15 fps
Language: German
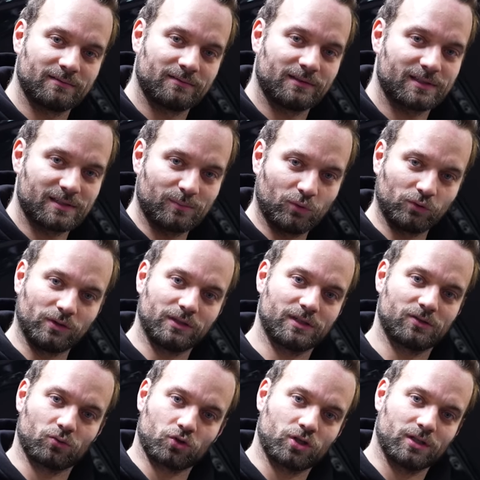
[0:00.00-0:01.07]
Dass der Motor nicht
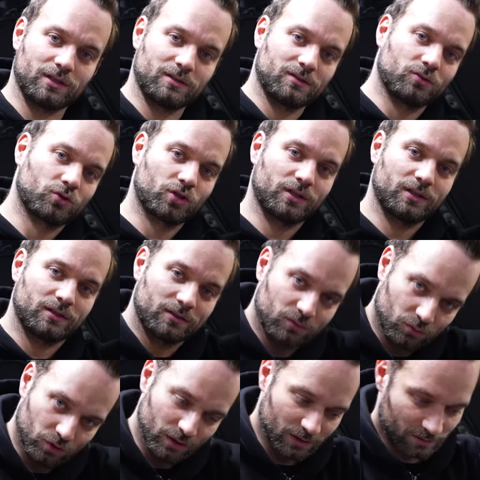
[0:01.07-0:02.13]
so steht, so steht,
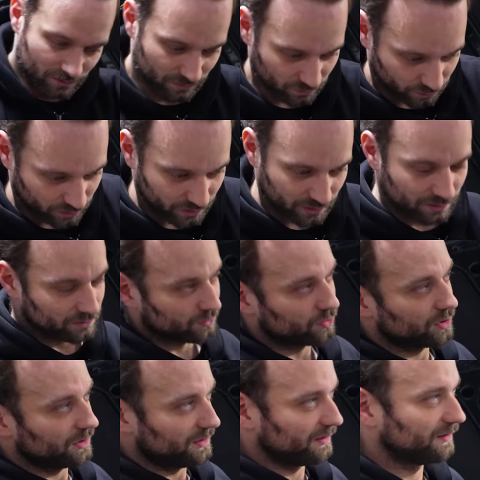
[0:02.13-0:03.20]
so steht, so steht, so
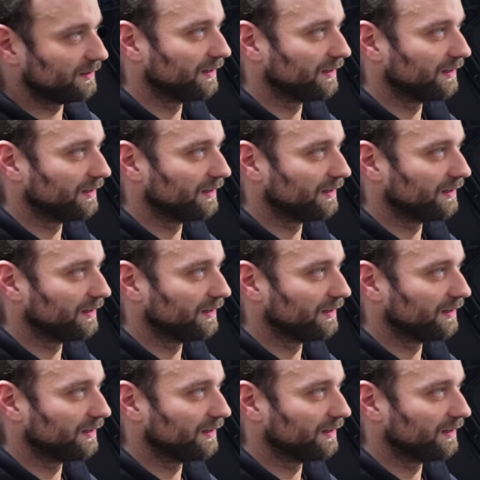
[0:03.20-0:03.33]
steht.